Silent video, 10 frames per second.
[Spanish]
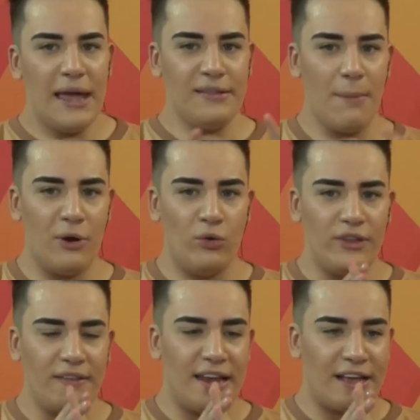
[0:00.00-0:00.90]
esta
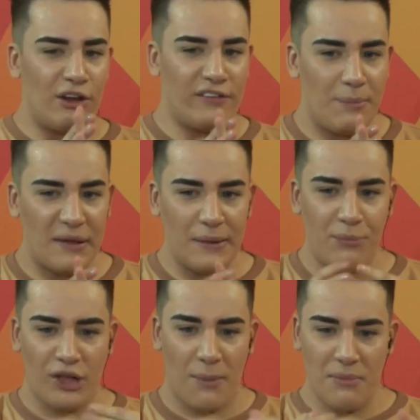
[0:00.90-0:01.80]
pregunta te la quiero hacer, Patri,
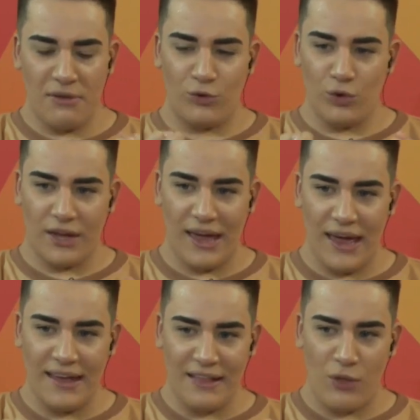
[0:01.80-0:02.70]
porque a mí me
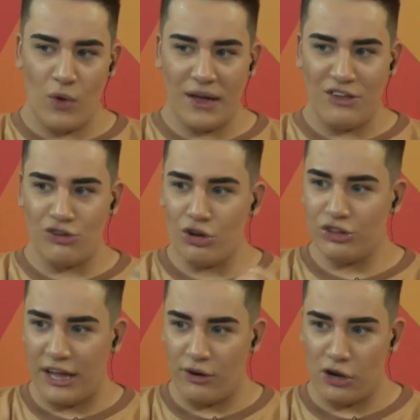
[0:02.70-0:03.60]
surge esta duda que yo lo
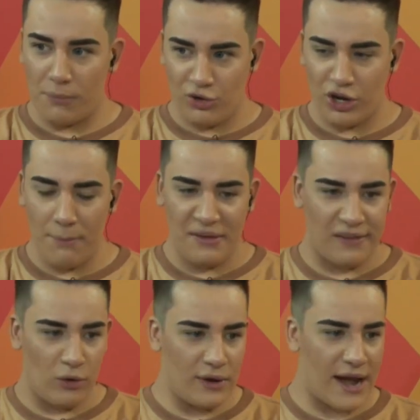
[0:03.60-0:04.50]
tengo, la opción en mi
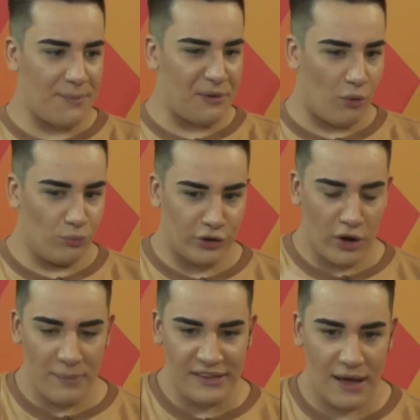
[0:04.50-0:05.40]
celular, en mi
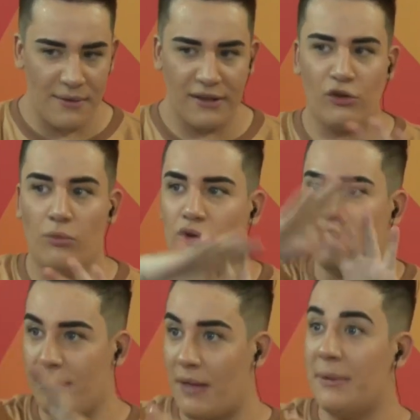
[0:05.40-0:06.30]
computadora, en mi tablet, como
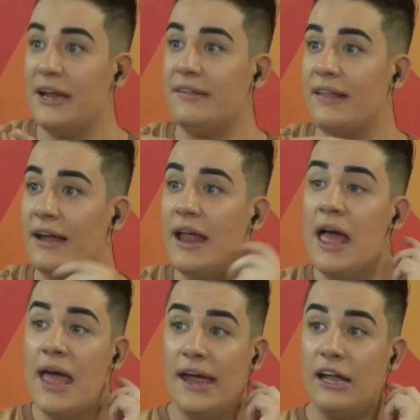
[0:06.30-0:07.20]
también están
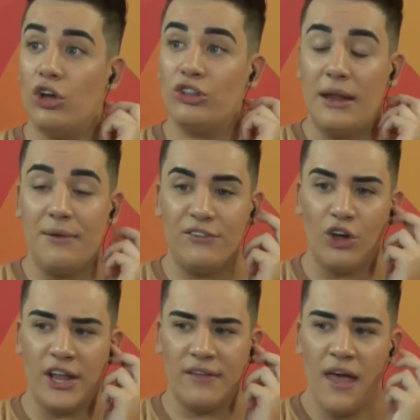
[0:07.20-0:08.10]
en los
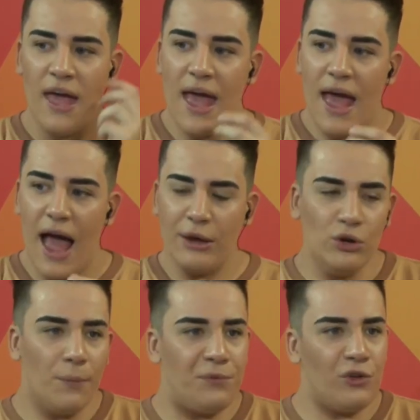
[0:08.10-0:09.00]
televisores. Hay
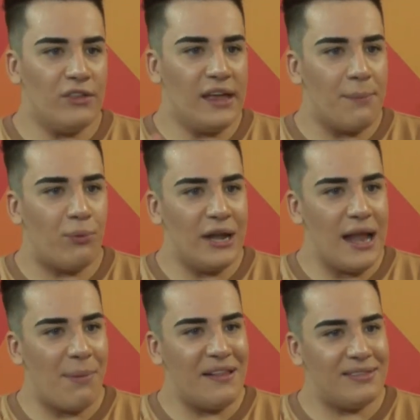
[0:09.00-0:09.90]
una opción de que pone
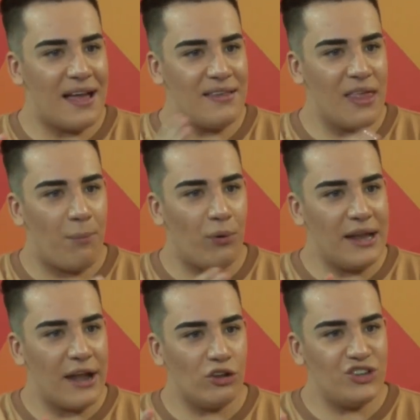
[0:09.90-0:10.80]
la pantalla después
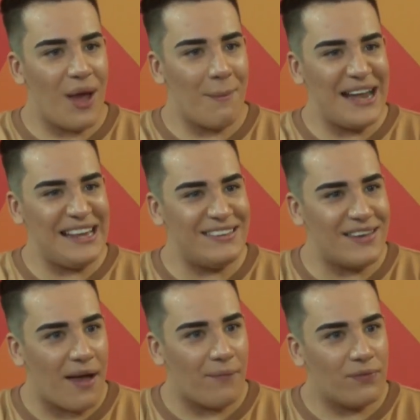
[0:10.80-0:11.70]
de la noche
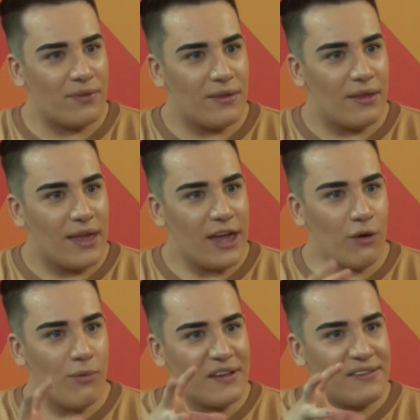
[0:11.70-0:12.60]
amarilla. Es
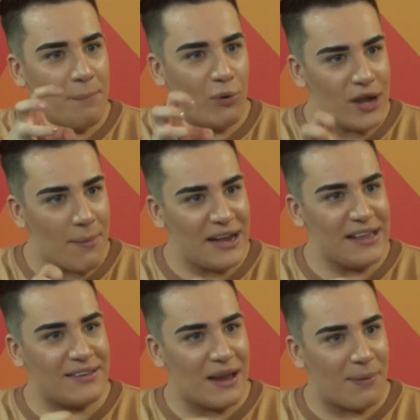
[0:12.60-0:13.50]
como que se pone
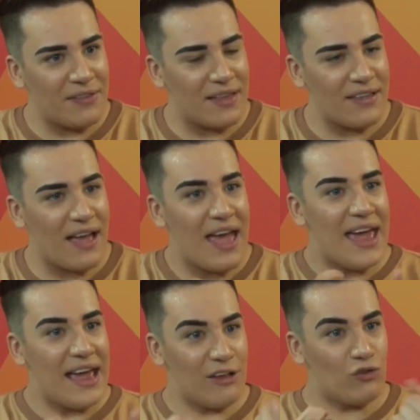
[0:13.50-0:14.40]
amarilla la pantalla.
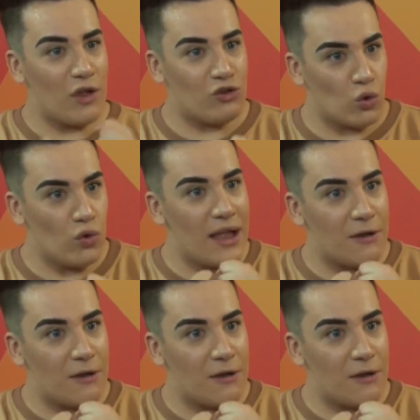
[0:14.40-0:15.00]
Eso ayuda